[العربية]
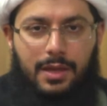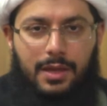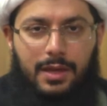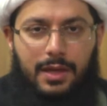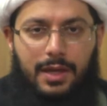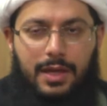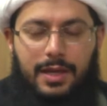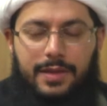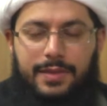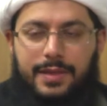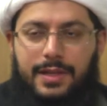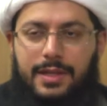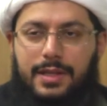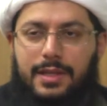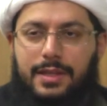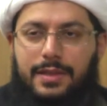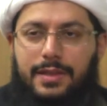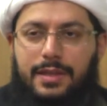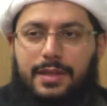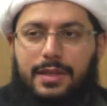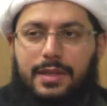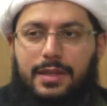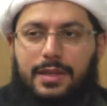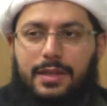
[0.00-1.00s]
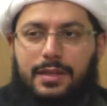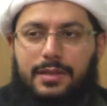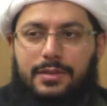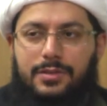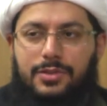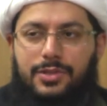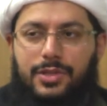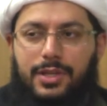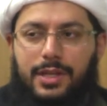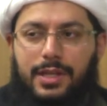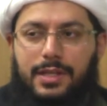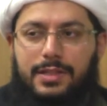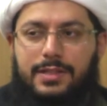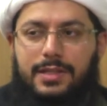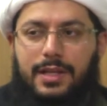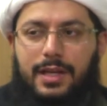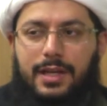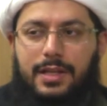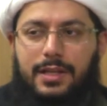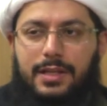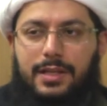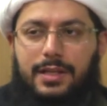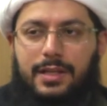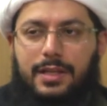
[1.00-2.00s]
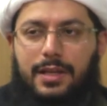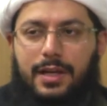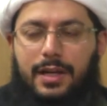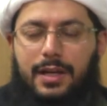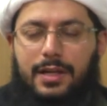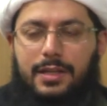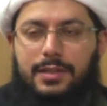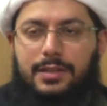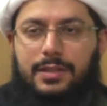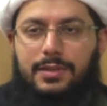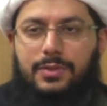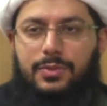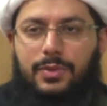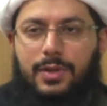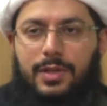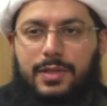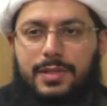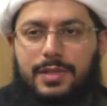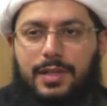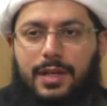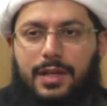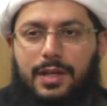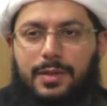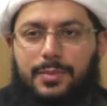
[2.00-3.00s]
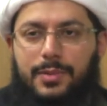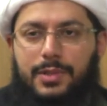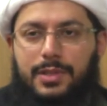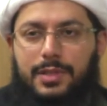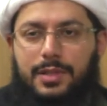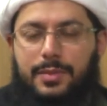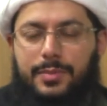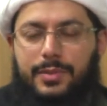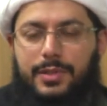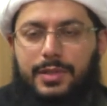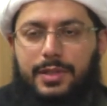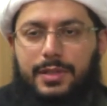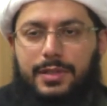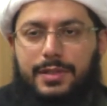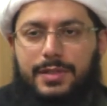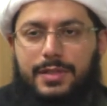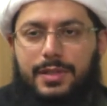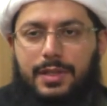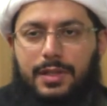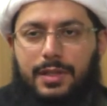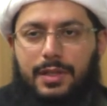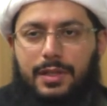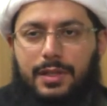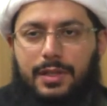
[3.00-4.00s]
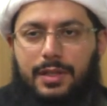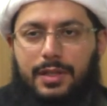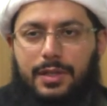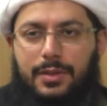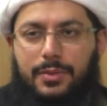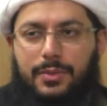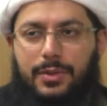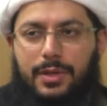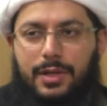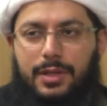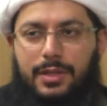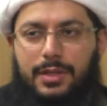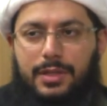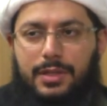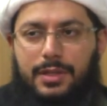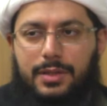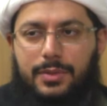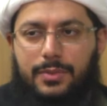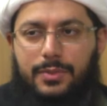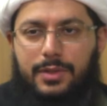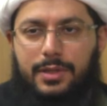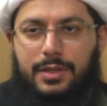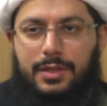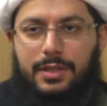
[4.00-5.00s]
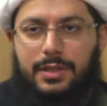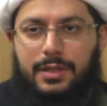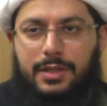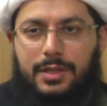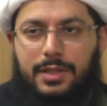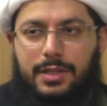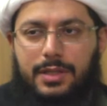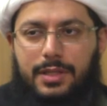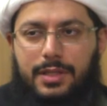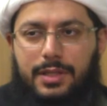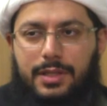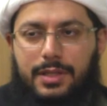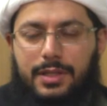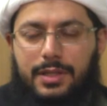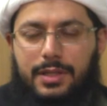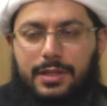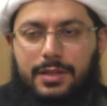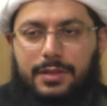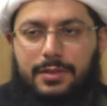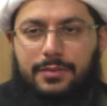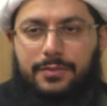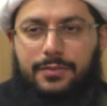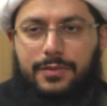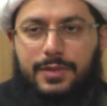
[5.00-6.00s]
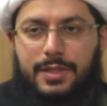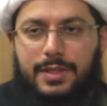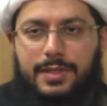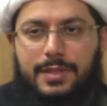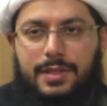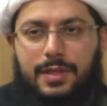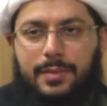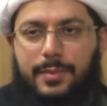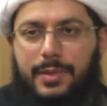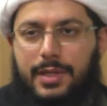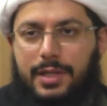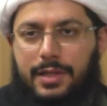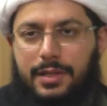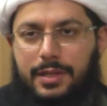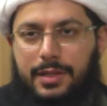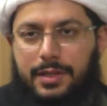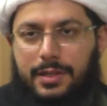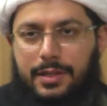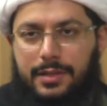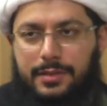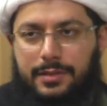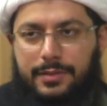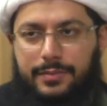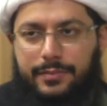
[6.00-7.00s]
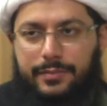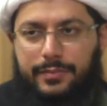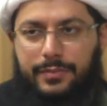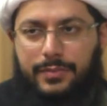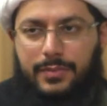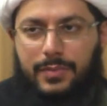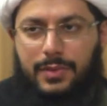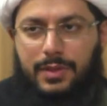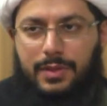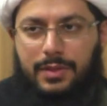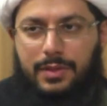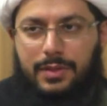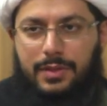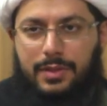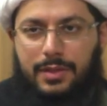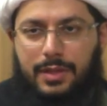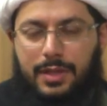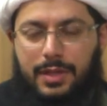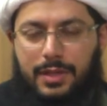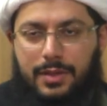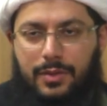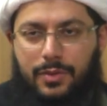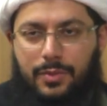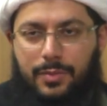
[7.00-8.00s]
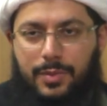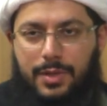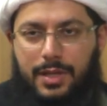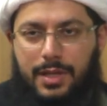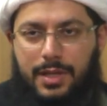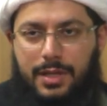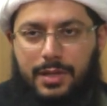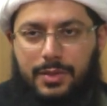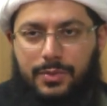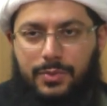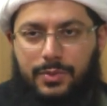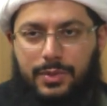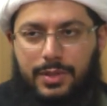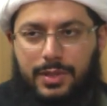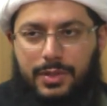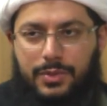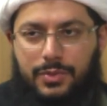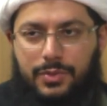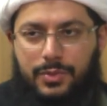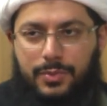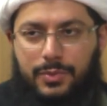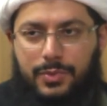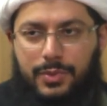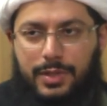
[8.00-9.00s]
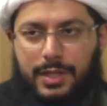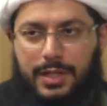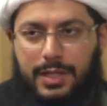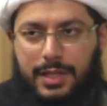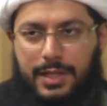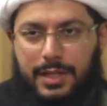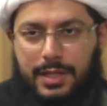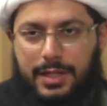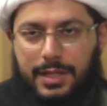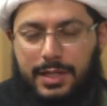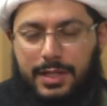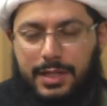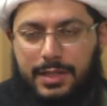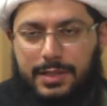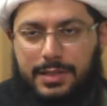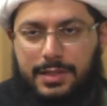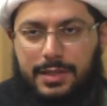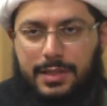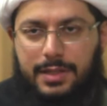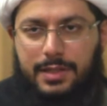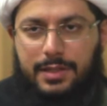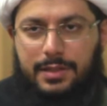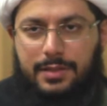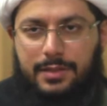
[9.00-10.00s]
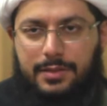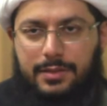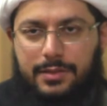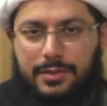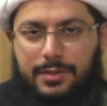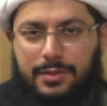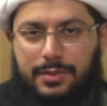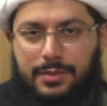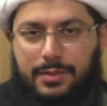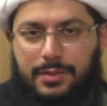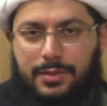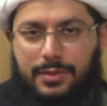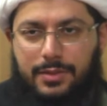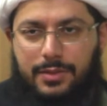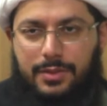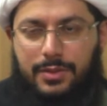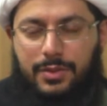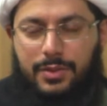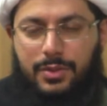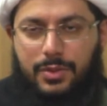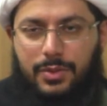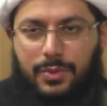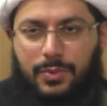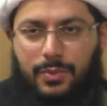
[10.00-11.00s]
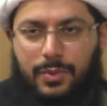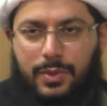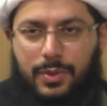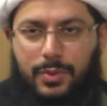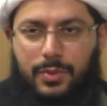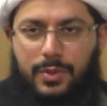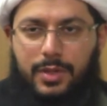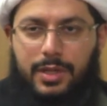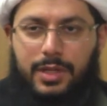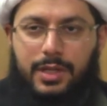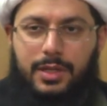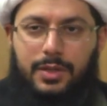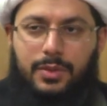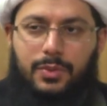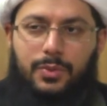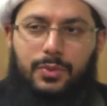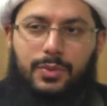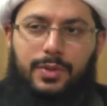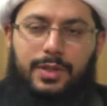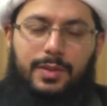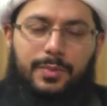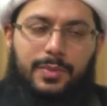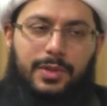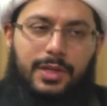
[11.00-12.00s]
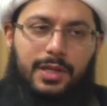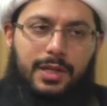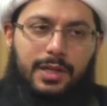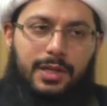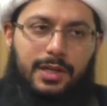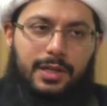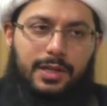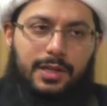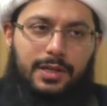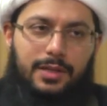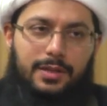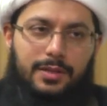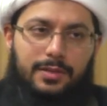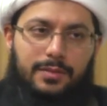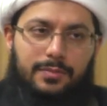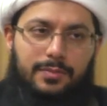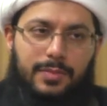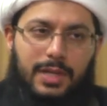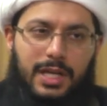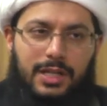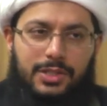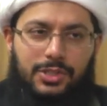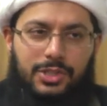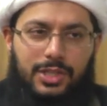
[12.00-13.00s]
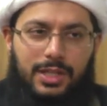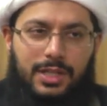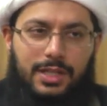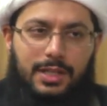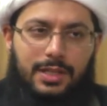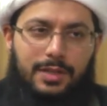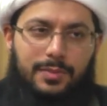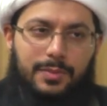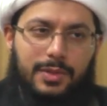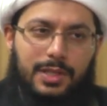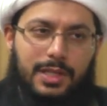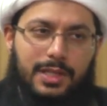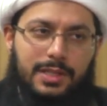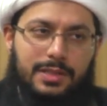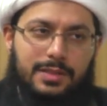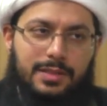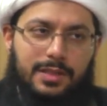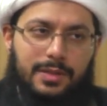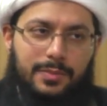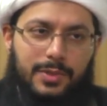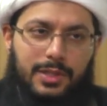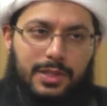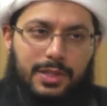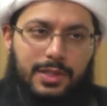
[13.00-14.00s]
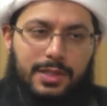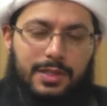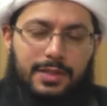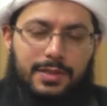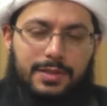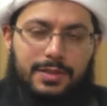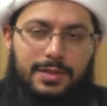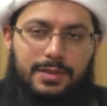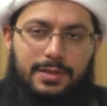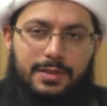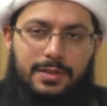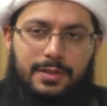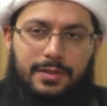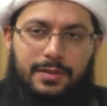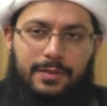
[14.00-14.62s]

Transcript: هذا الذي جرت عليه عادة أصحاب النبي صلى الله عليه وآله في زمانه أنهم كانوا يكتبون الآية ويلحقون بها مع شيء من التمييز